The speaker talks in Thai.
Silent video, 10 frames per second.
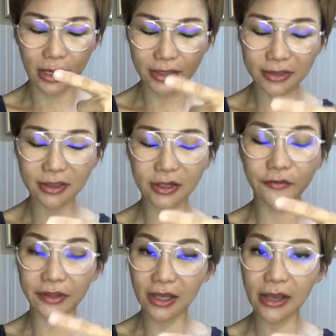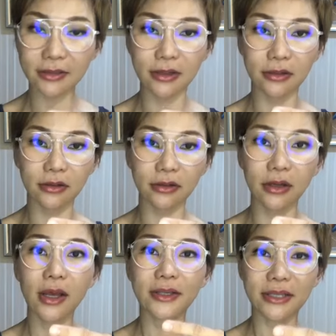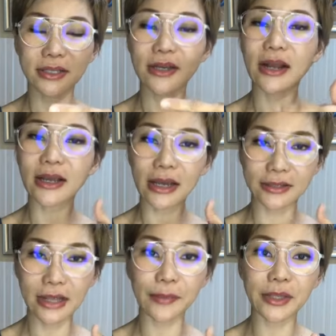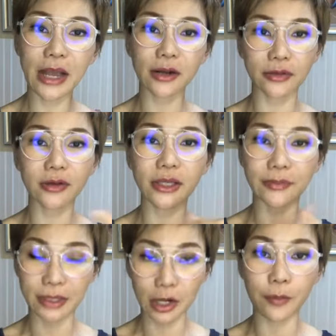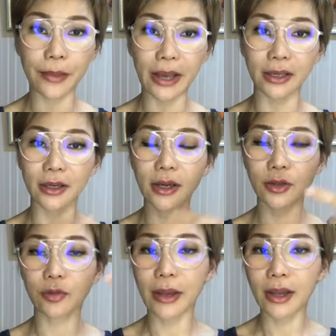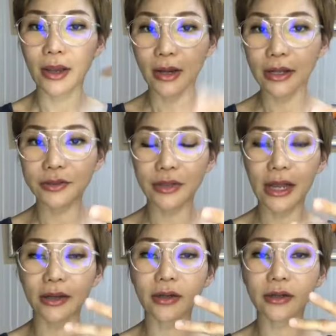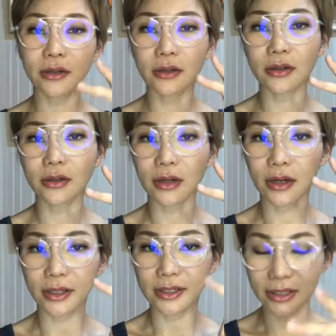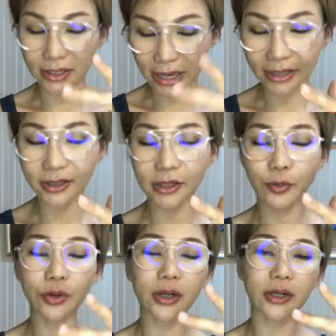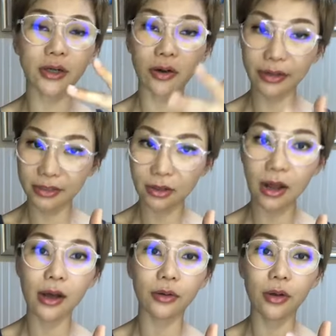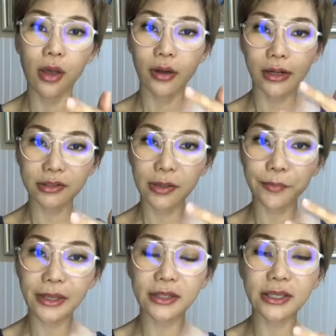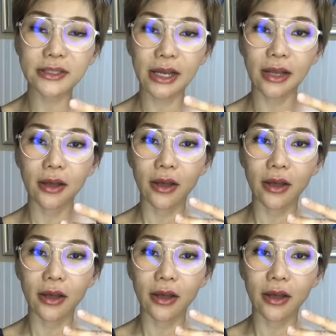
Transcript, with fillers: essential fatty acid คือสิ่งที่ร่างกายสร้างไม่ได้เราต้องกินมันเข้าไปถูกไหมแล้วสุดท้ายก็คืออีกอันนึงที่พูดก็คือคอเลสเตอรอลเราจำเป็นที่จะ